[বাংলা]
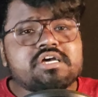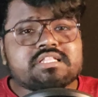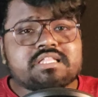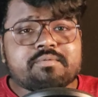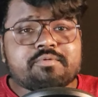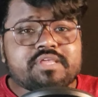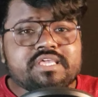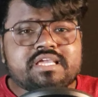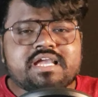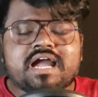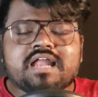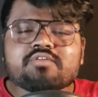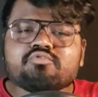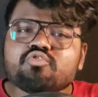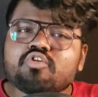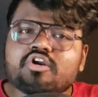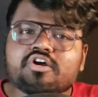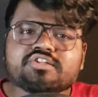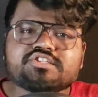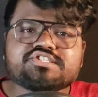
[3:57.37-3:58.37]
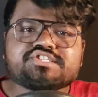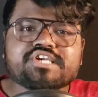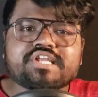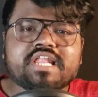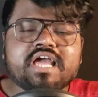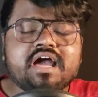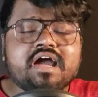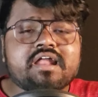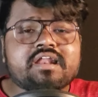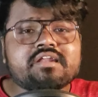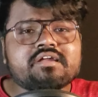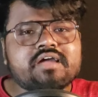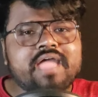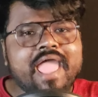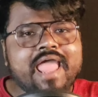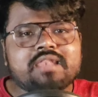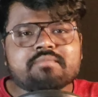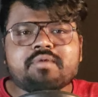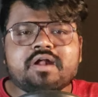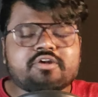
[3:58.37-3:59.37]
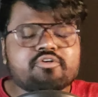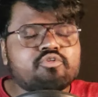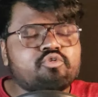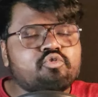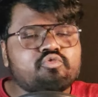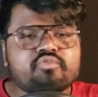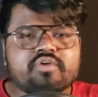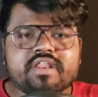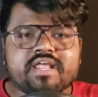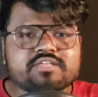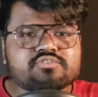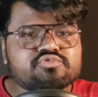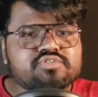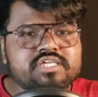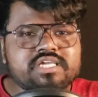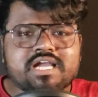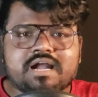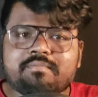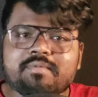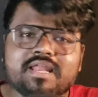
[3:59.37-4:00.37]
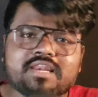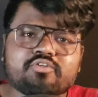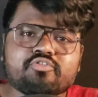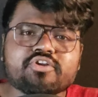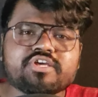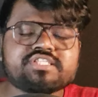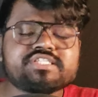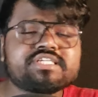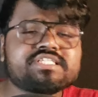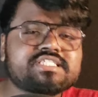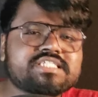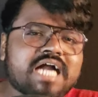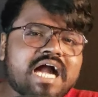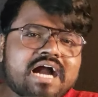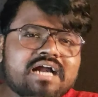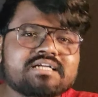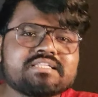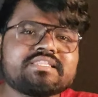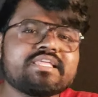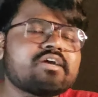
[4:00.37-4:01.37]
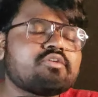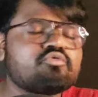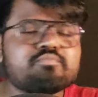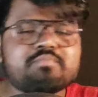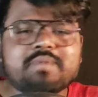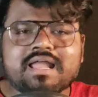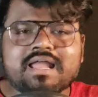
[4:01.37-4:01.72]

তারপর ইকার গুয়ারত সেনা আর অ্যালবার্টন ওগুইরা জুটি কামাল করেছে ছাংতে খুব